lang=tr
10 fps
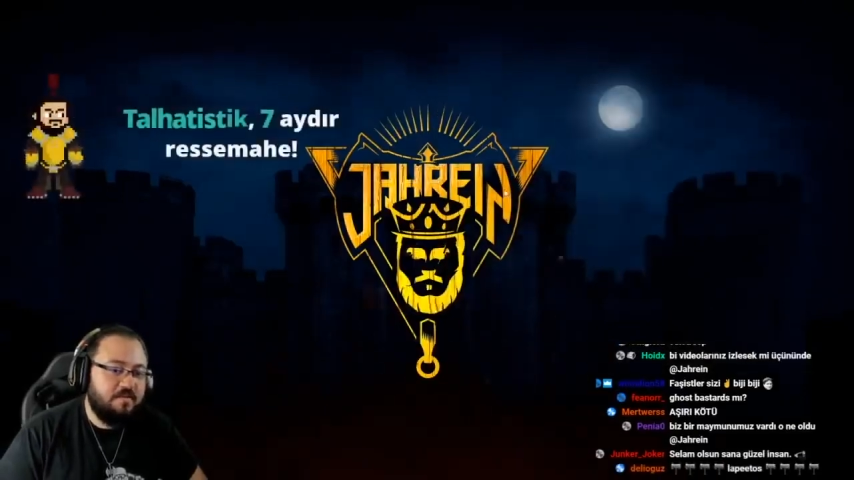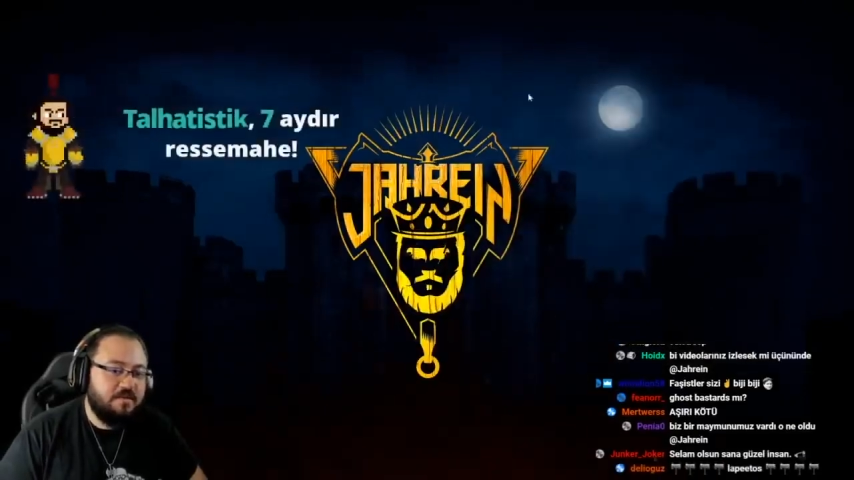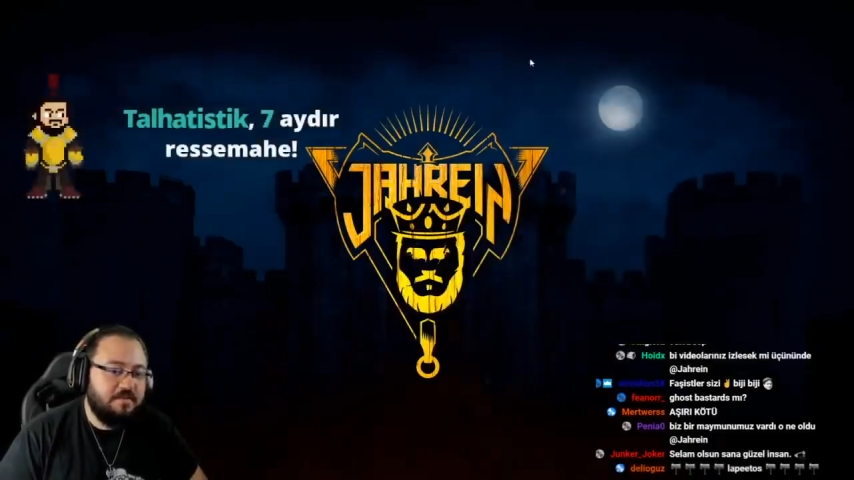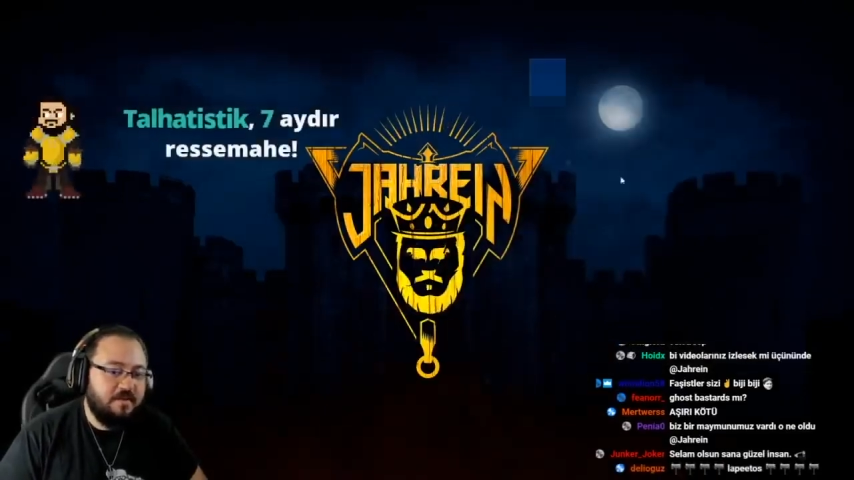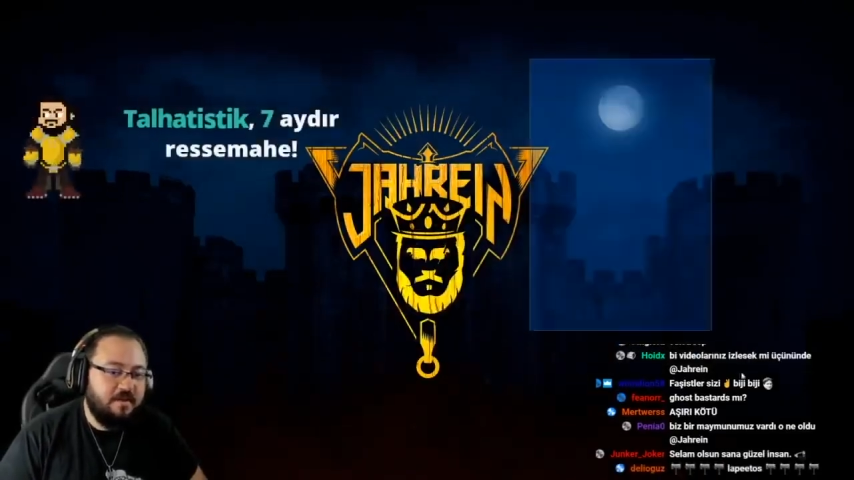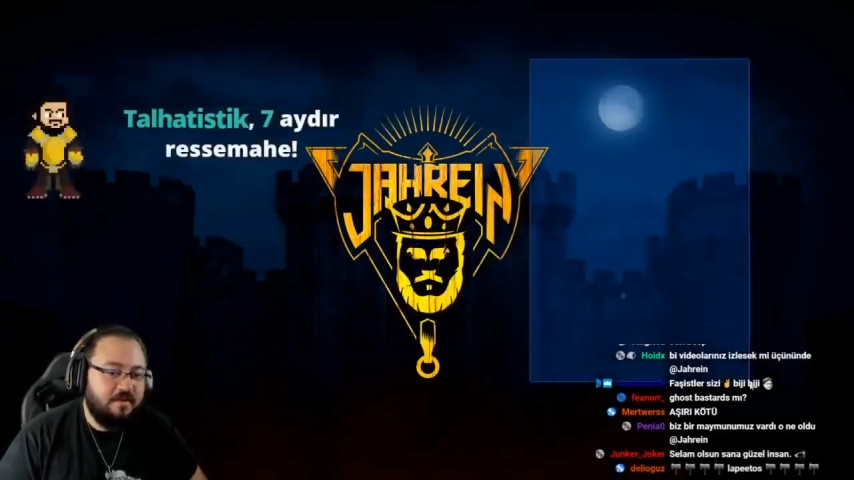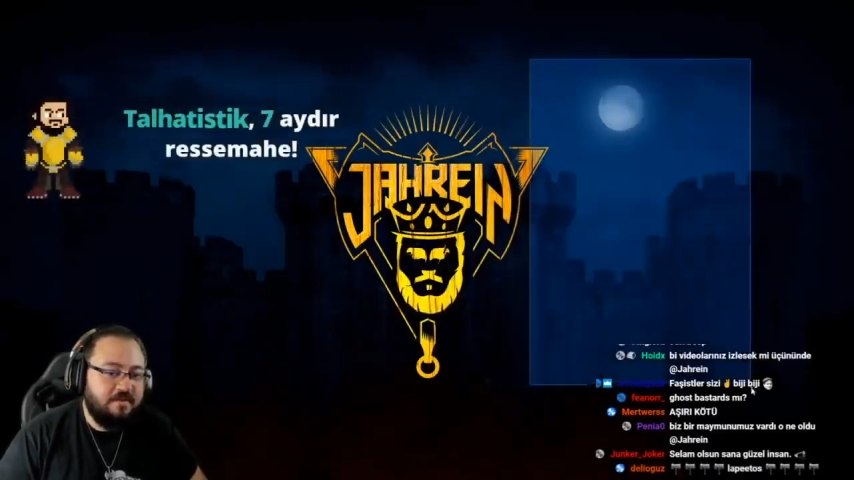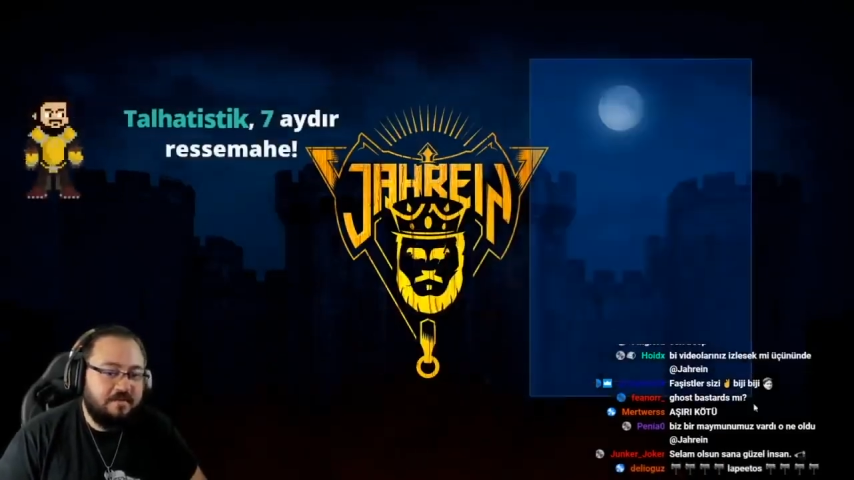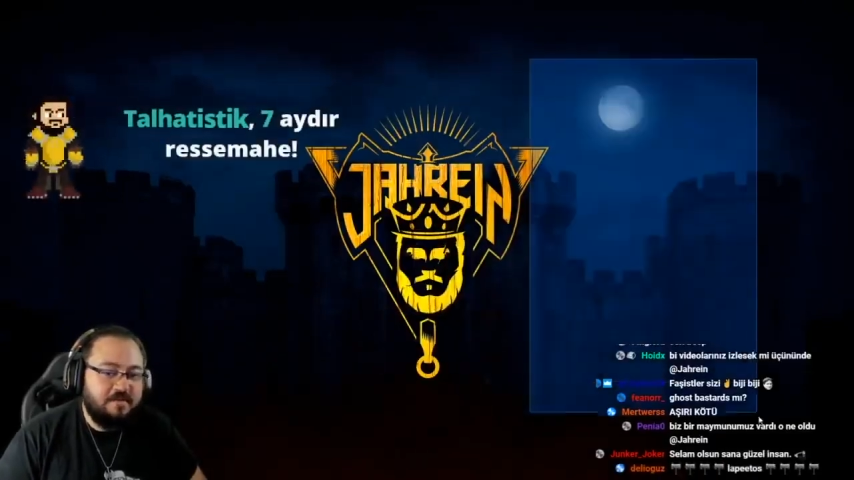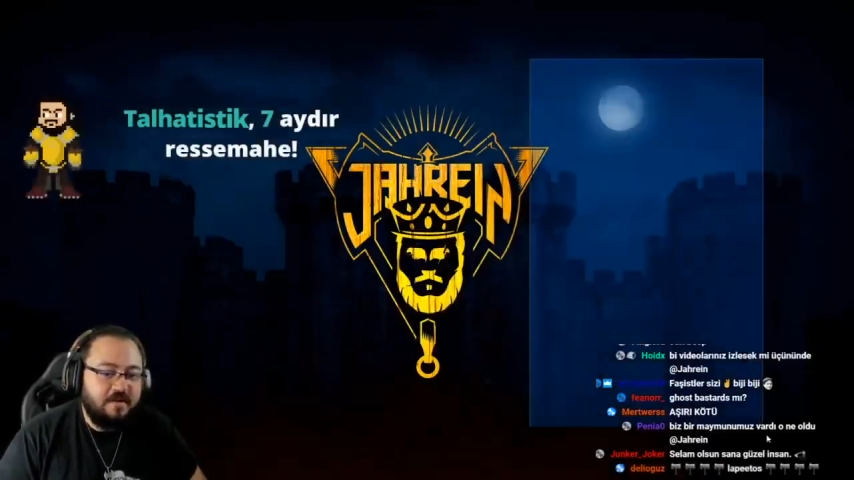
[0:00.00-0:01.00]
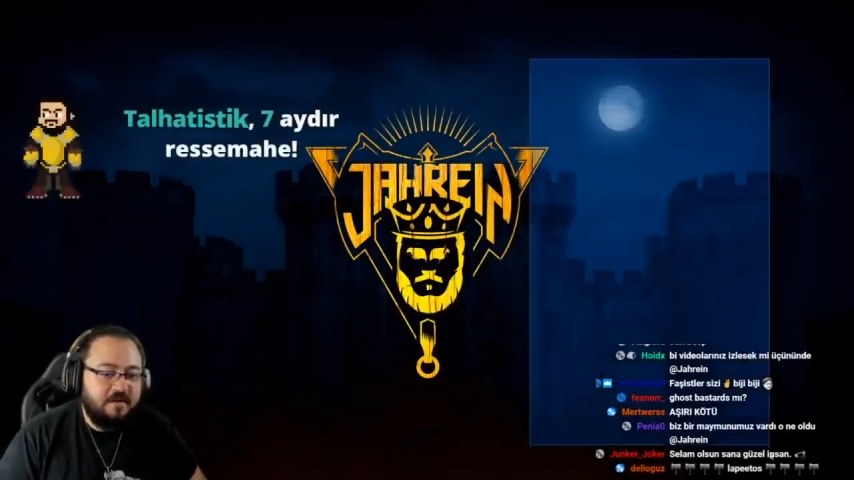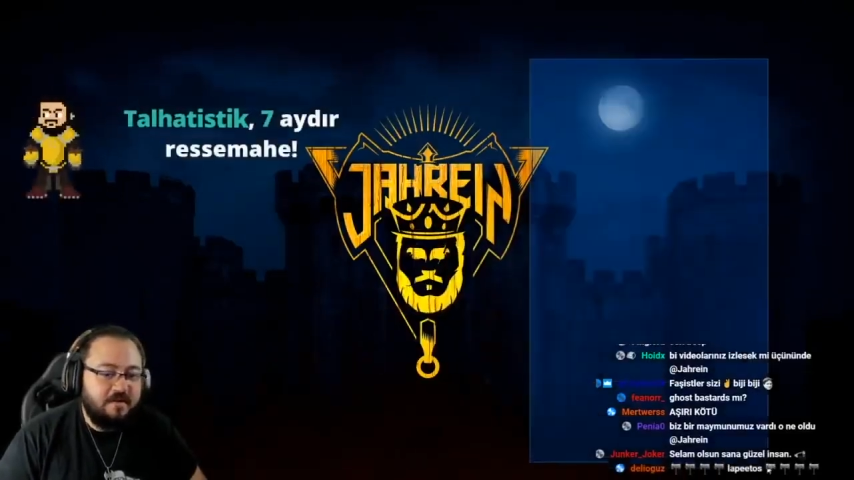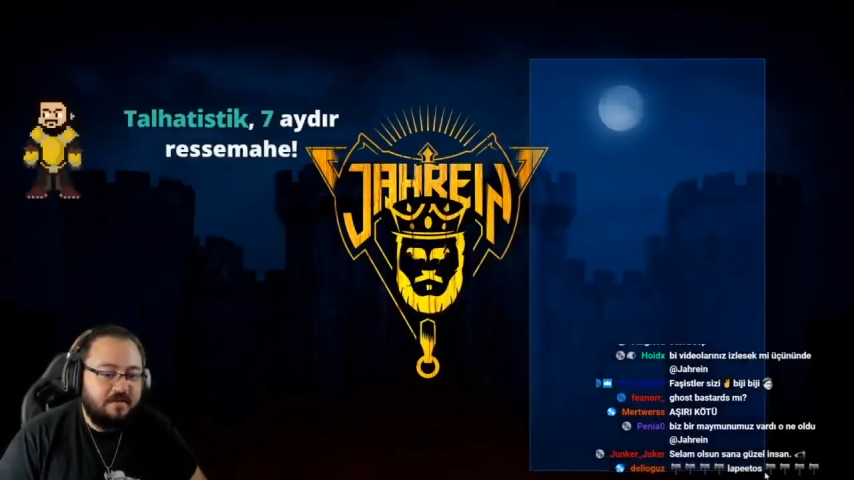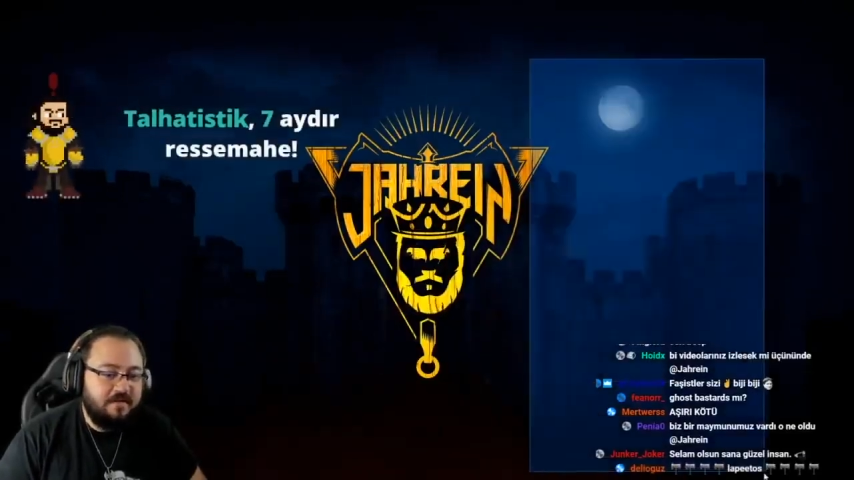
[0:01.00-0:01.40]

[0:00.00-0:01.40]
başbakanları vesaireleri